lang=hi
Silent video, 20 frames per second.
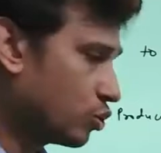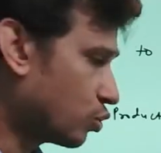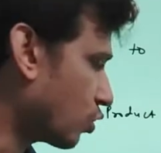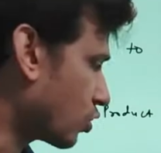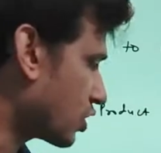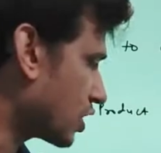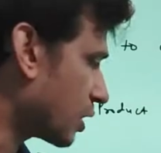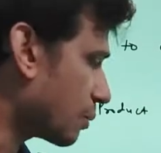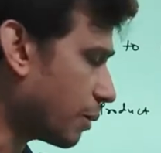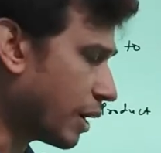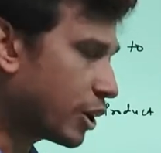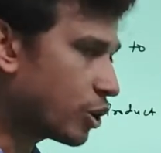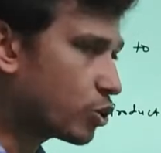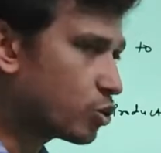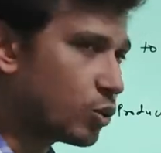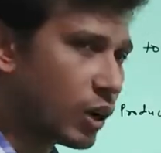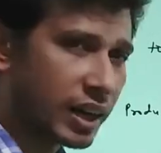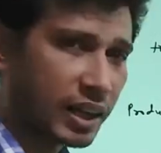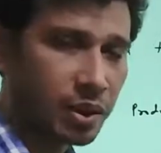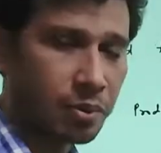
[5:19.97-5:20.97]
तो सिग्मा
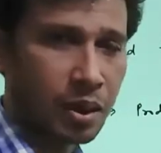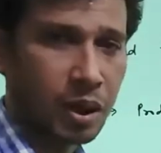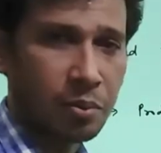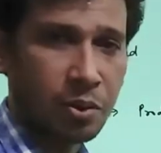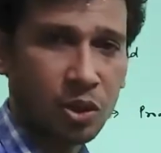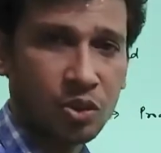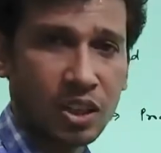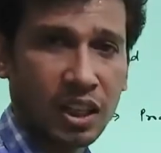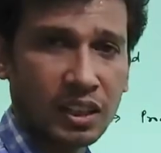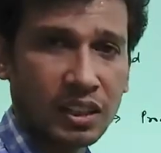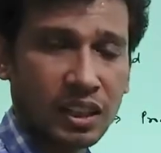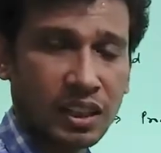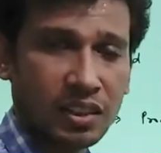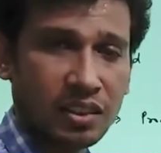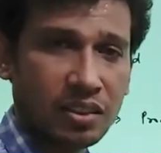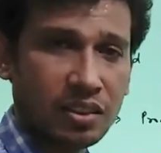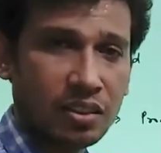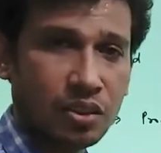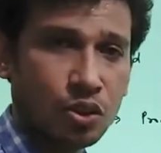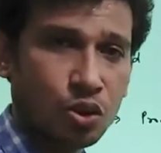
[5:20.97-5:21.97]
टू आर के बराबर हो जाता
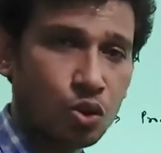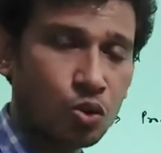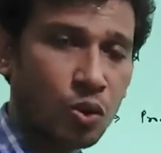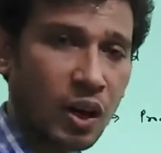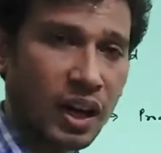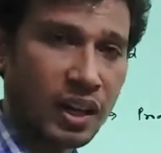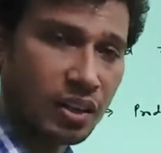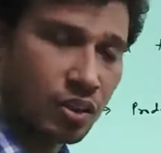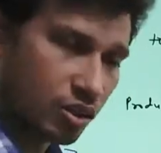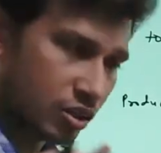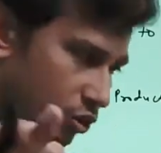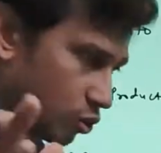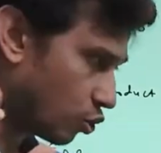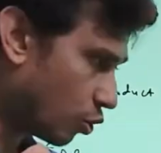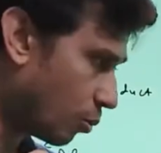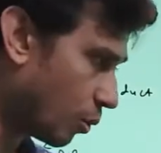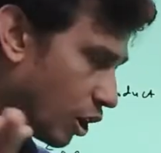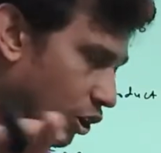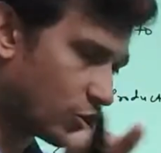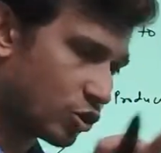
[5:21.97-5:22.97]
टू आर
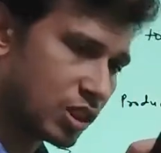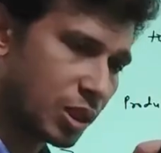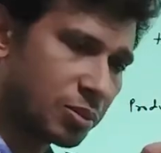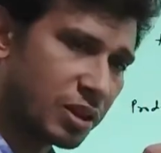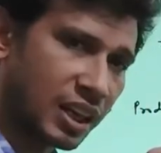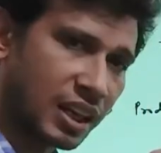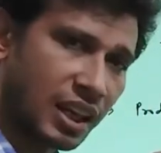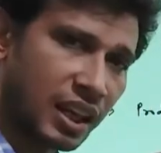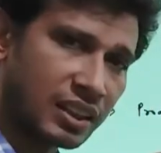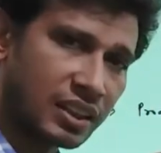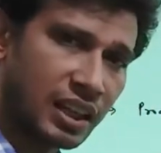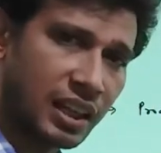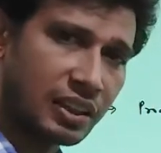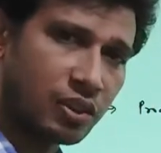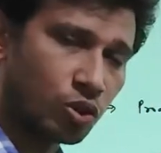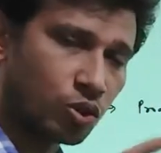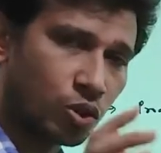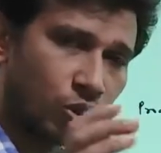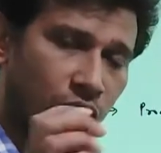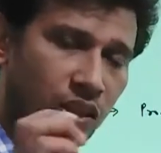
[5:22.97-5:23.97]
दो मॉलिक्यूल जब टकराता है
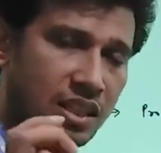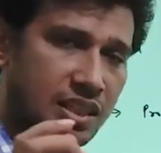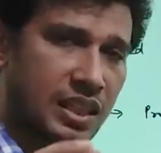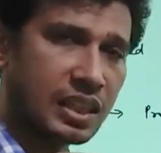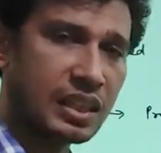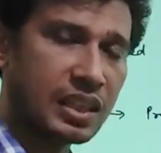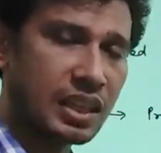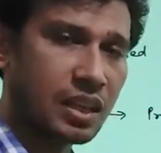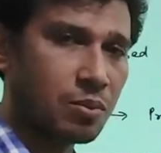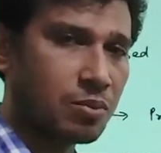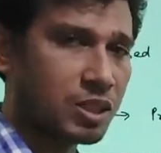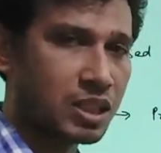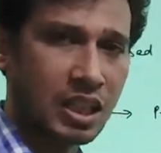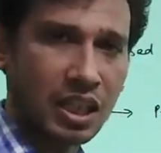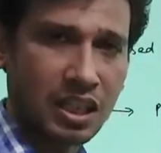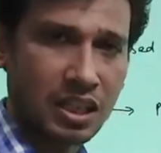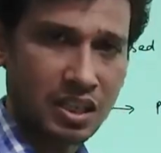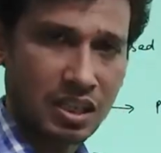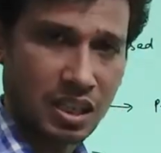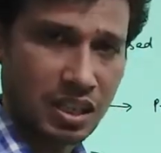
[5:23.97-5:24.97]
तो दोनों के सेंटर के बीच
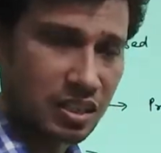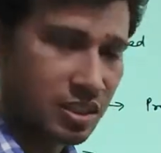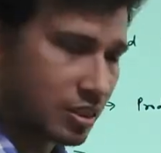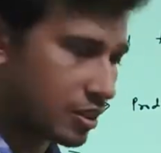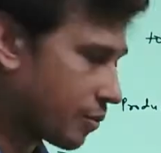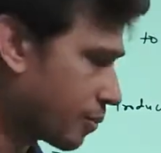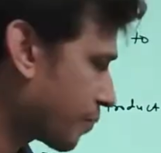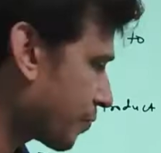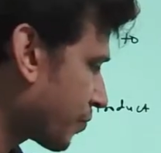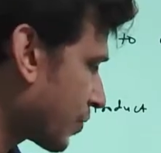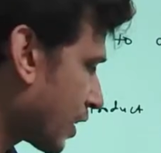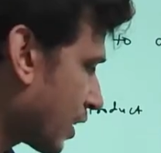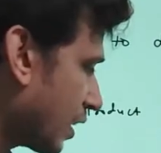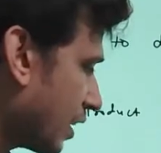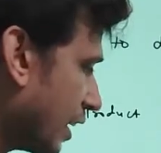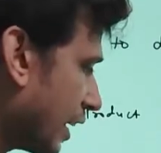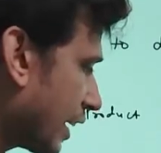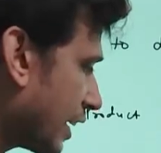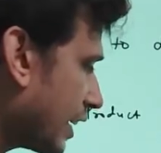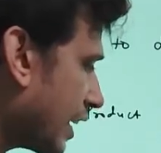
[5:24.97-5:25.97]
का डिस्टेंस
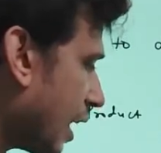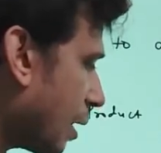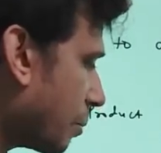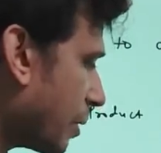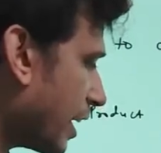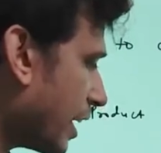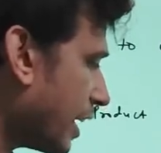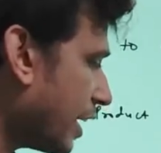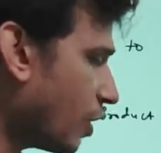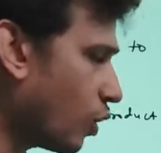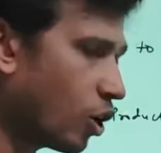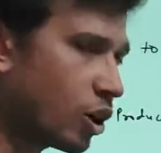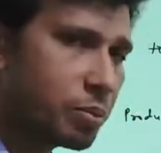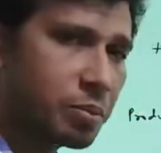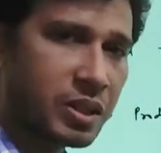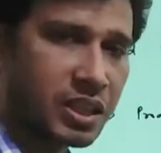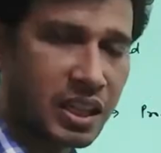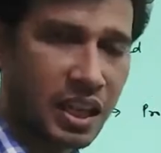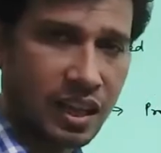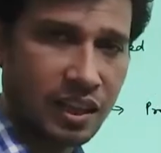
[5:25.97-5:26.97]
लेकिन यहाँ पे ए और
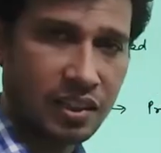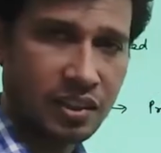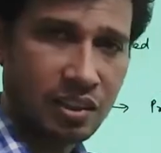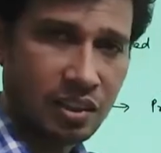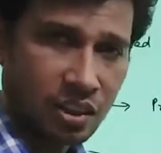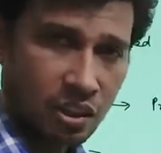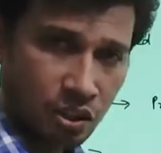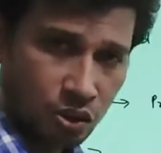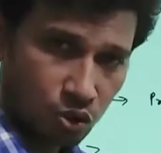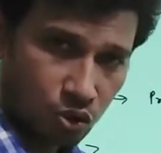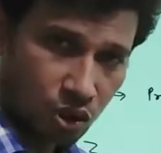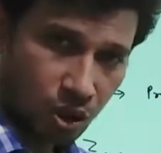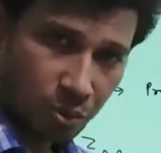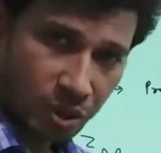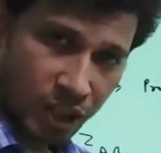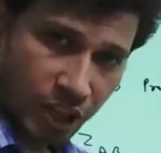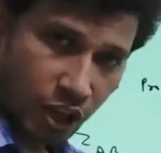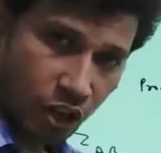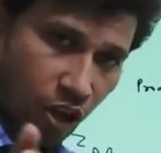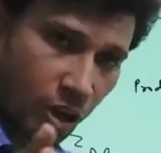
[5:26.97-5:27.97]
बी है तो जब
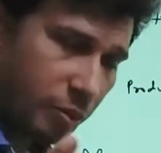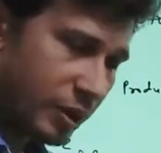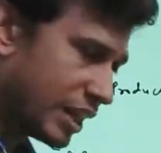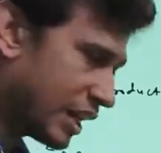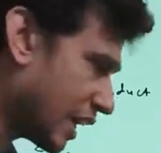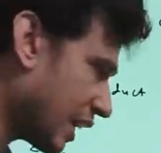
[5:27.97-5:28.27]
ए और बी